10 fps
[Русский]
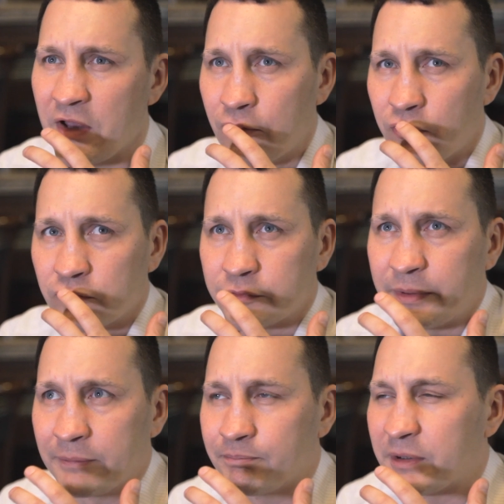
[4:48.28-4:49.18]
такой вот
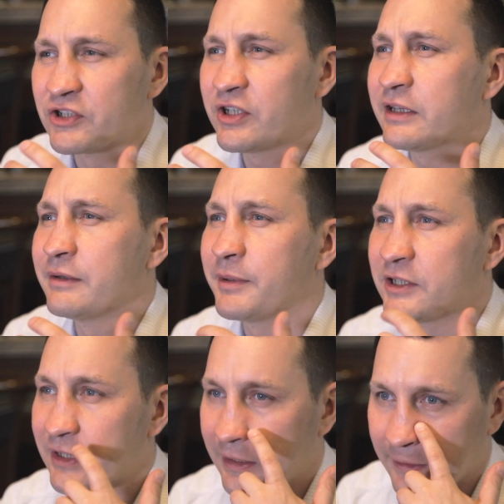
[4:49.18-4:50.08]
прям
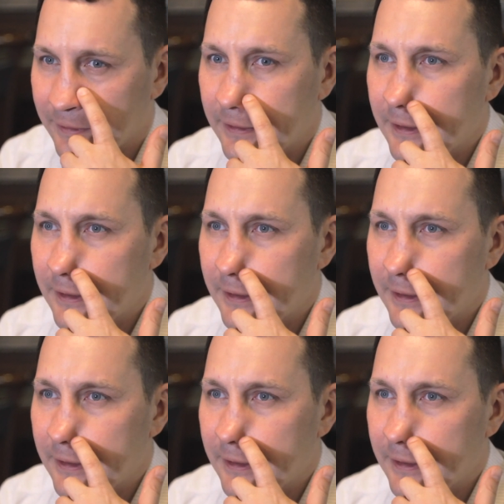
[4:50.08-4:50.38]
поджаренный-поджаренный.